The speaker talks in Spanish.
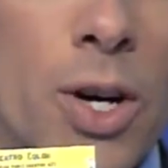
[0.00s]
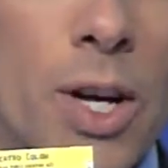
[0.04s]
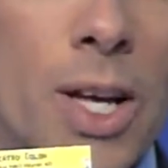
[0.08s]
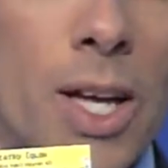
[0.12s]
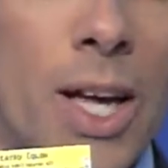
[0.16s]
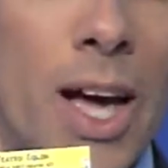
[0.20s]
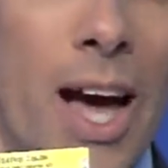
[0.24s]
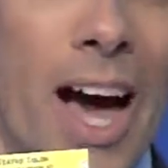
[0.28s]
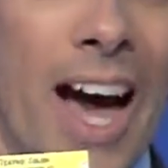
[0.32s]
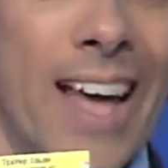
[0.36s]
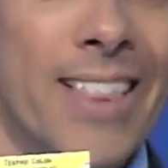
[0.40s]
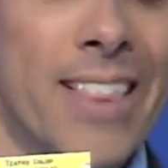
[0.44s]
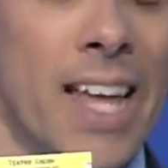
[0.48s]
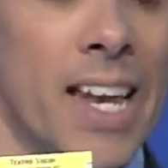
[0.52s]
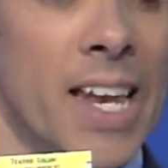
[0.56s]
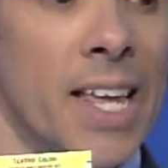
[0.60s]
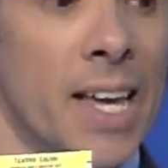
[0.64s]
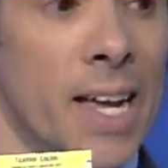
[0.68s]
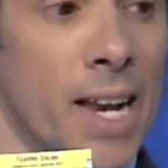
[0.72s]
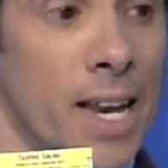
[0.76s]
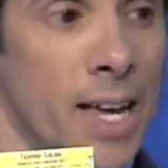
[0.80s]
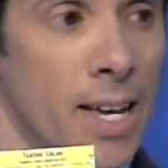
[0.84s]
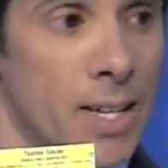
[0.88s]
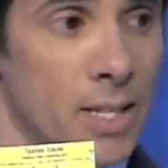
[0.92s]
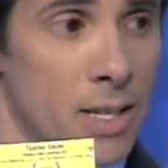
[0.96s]
hasta en
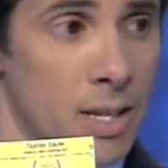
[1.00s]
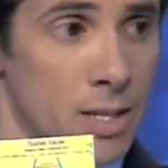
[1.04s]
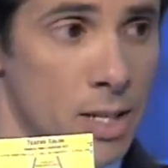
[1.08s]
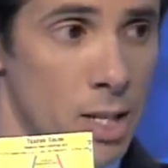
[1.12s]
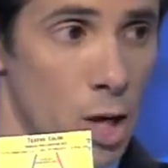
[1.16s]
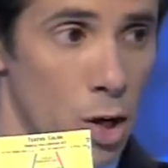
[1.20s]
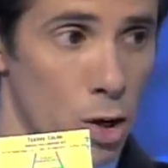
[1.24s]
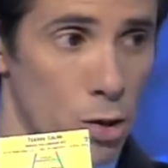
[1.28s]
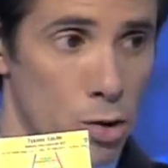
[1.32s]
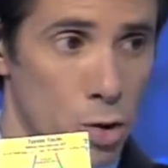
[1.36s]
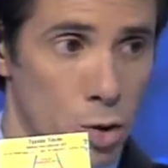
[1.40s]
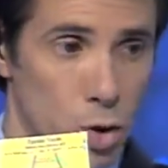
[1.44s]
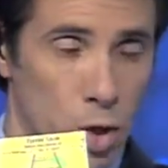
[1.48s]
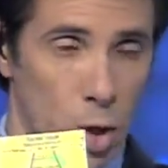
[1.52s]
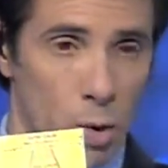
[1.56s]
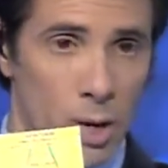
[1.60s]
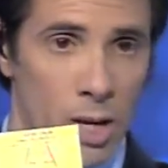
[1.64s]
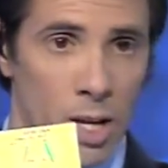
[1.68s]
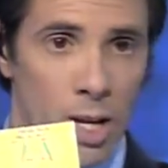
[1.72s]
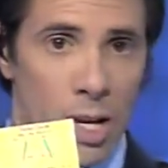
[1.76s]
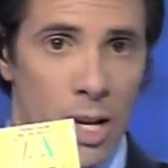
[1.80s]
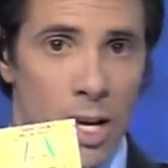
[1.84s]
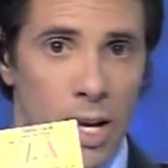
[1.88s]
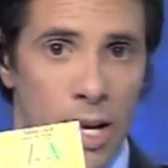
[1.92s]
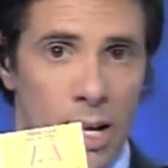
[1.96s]
inglés, cerró su show en
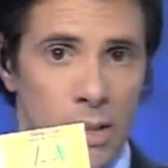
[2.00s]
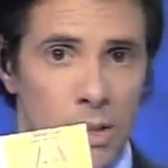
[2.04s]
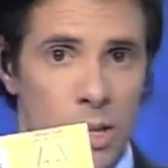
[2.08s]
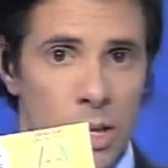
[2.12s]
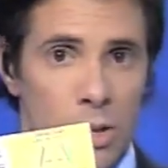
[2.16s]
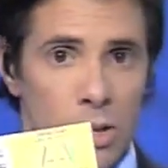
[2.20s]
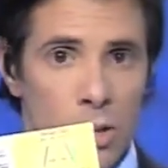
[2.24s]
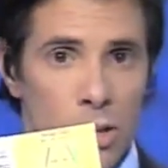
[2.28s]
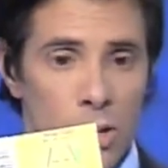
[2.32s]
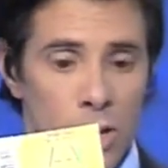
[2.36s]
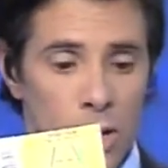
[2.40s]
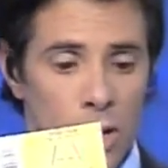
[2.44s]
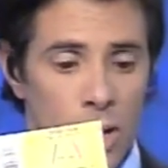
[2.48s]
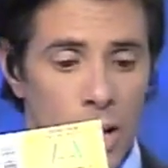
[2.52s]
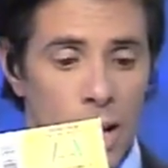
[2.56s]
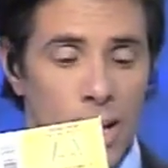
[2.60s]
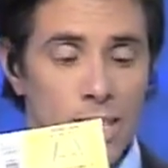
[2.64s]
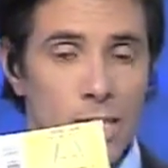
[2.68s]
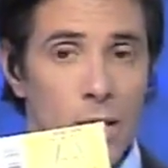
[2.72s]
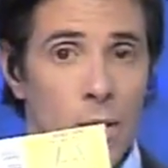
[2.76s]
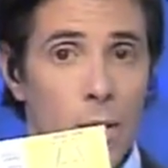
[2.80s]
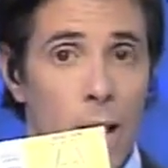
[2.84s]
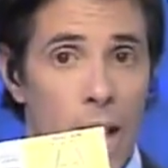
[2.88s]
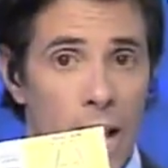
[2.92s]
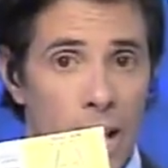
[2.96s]
inglés cantando
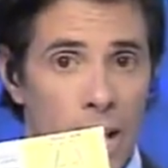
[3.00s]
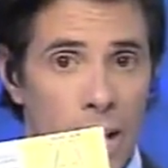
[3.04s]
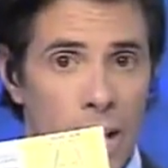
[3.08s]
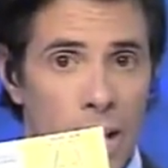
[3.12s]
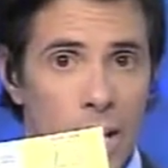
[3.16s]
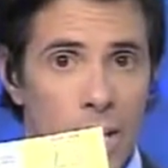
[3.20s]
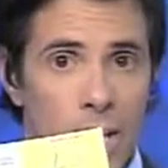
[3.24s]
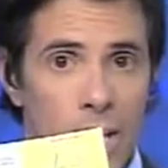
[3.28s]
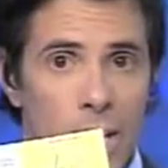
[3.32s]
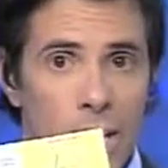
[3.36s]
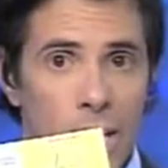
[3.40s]
Casablanca,